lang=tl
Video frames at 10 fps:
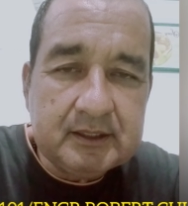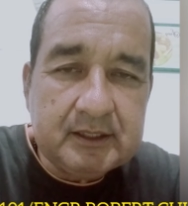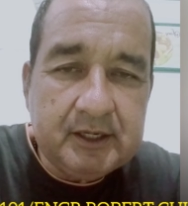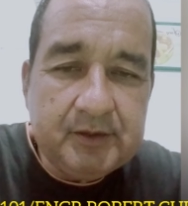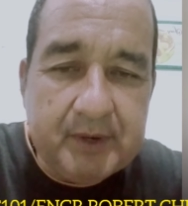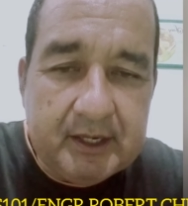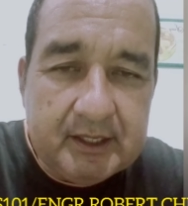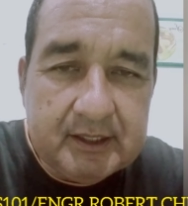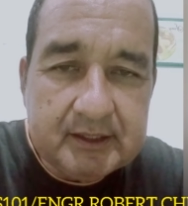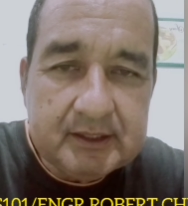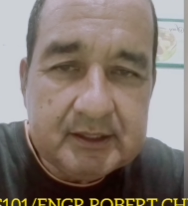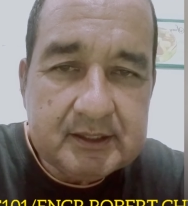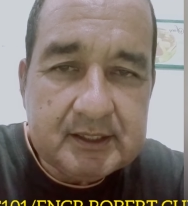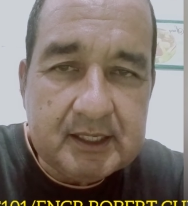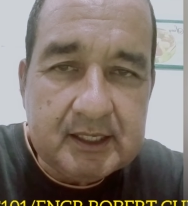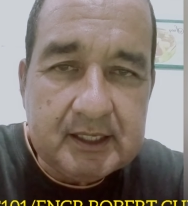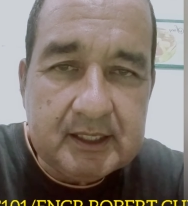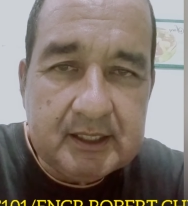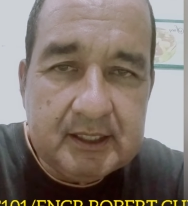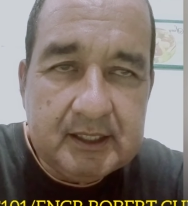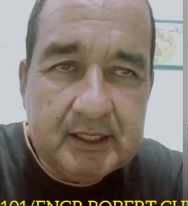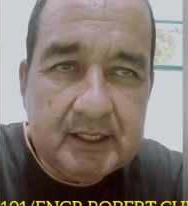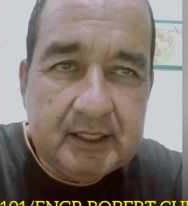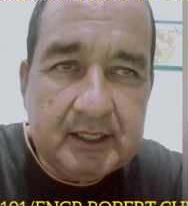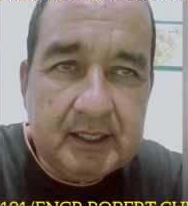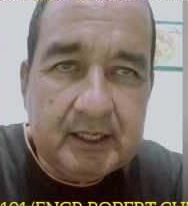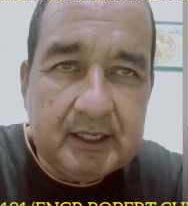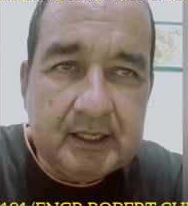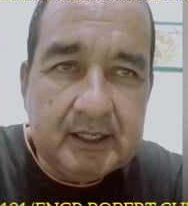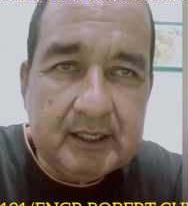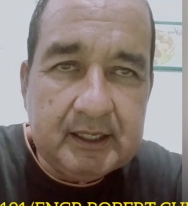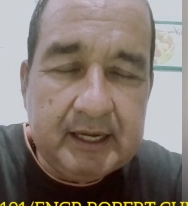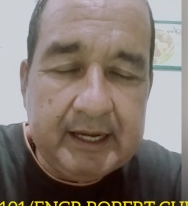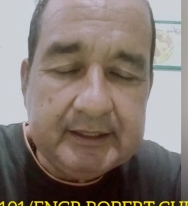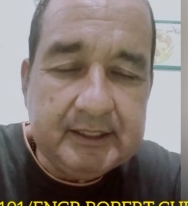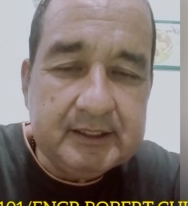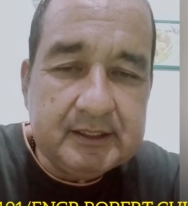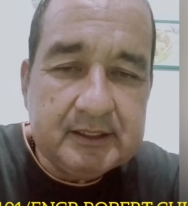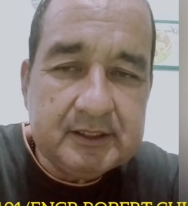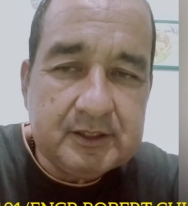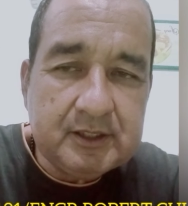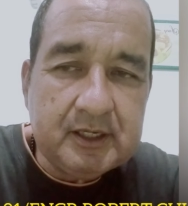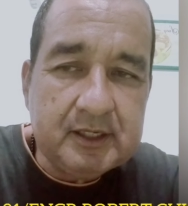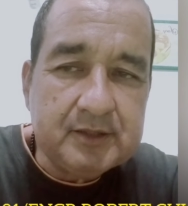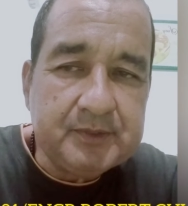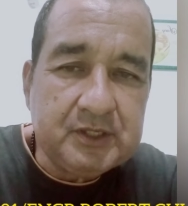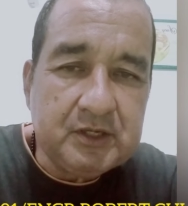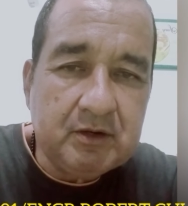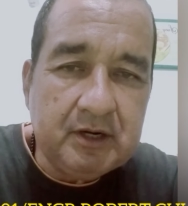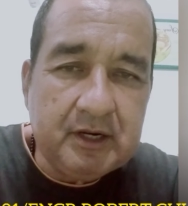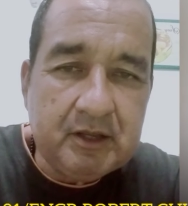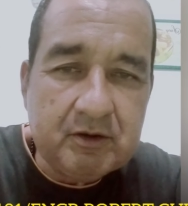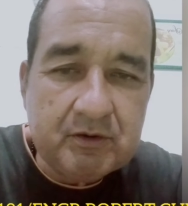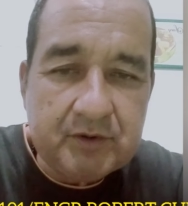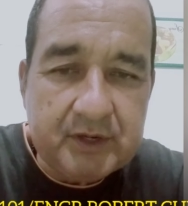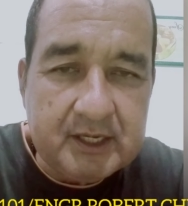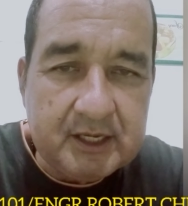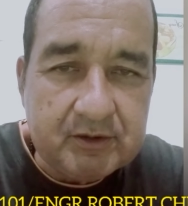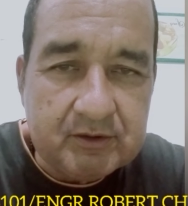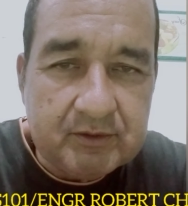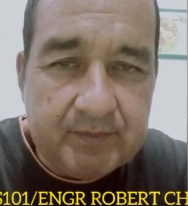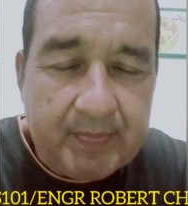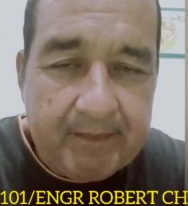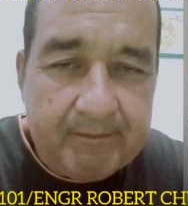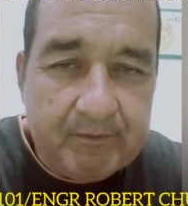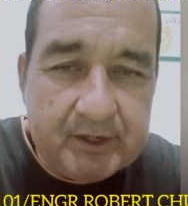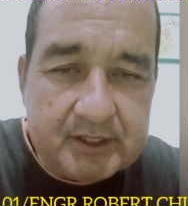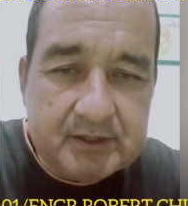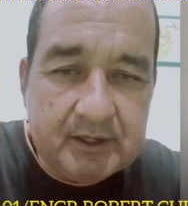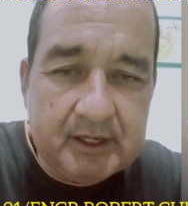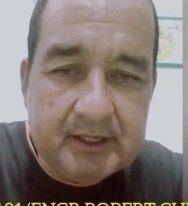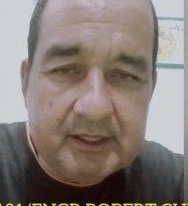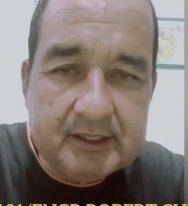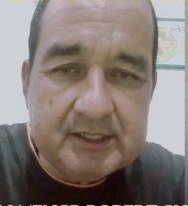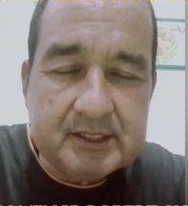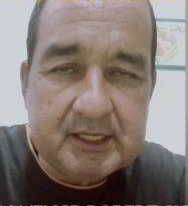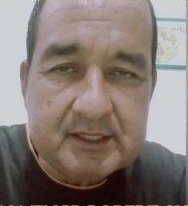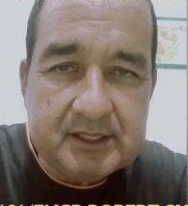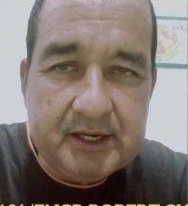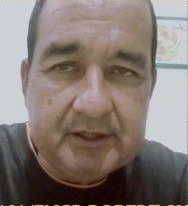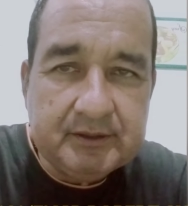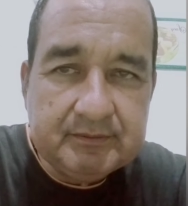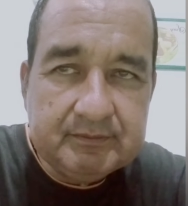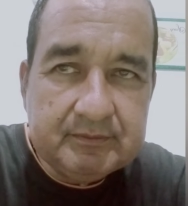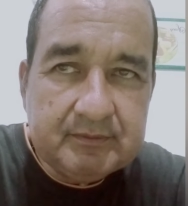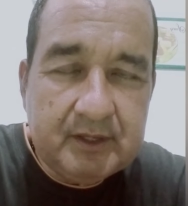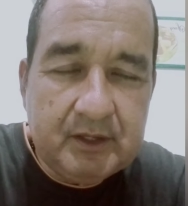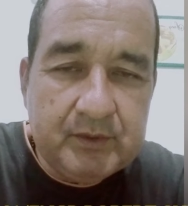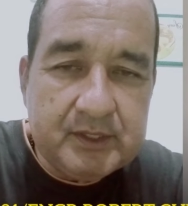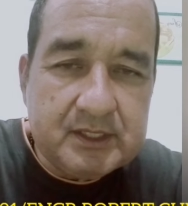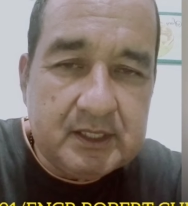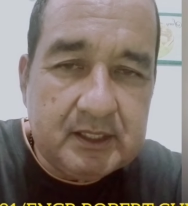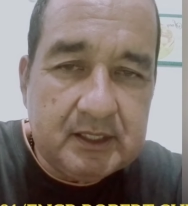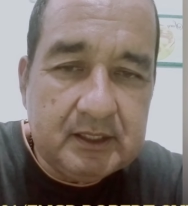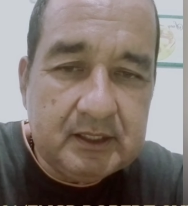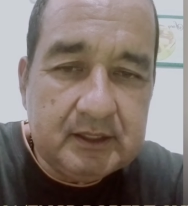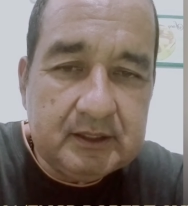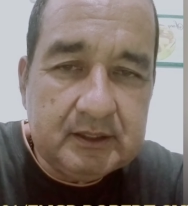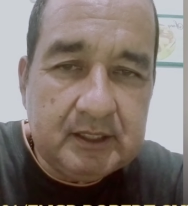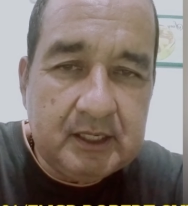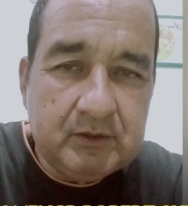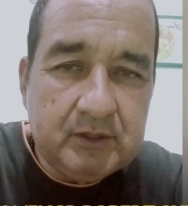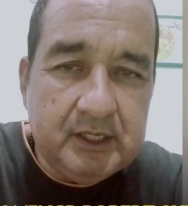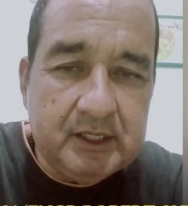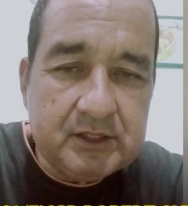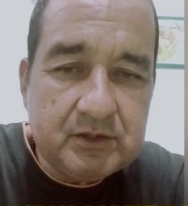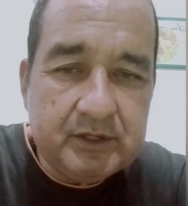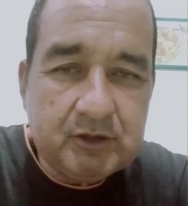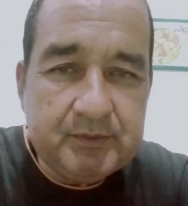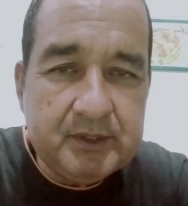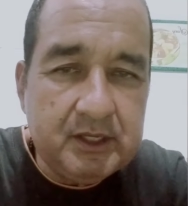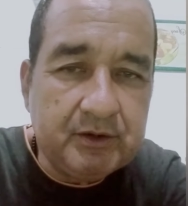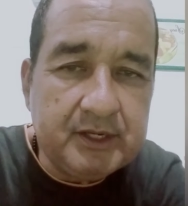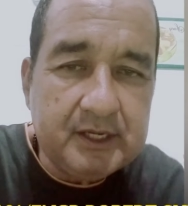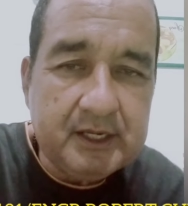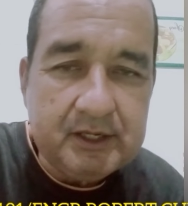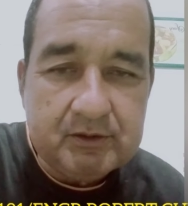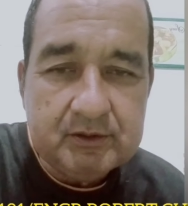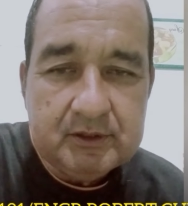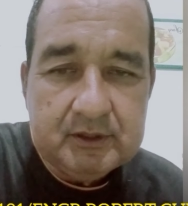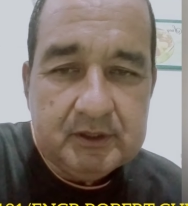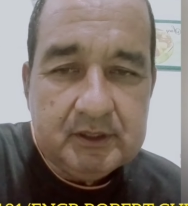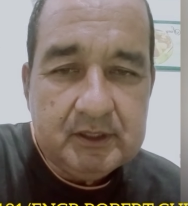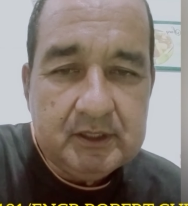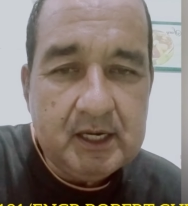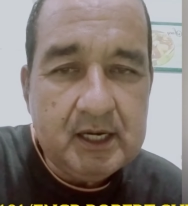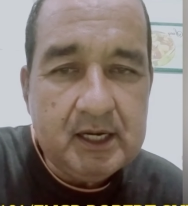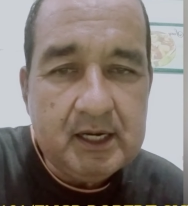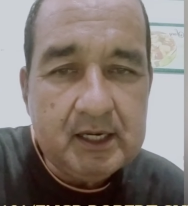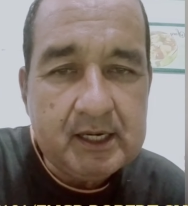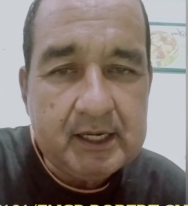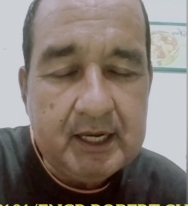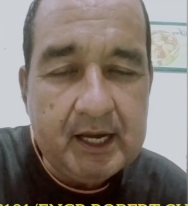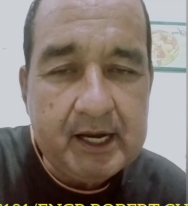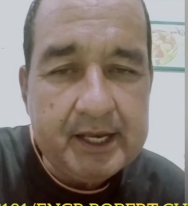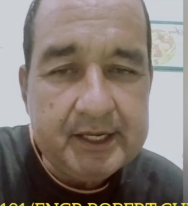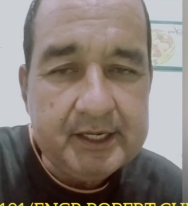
herbal sa uh, atin sa particularly yung oregano was uh, discussed there in which uh, actually it's going to be the oregano na kakailanganin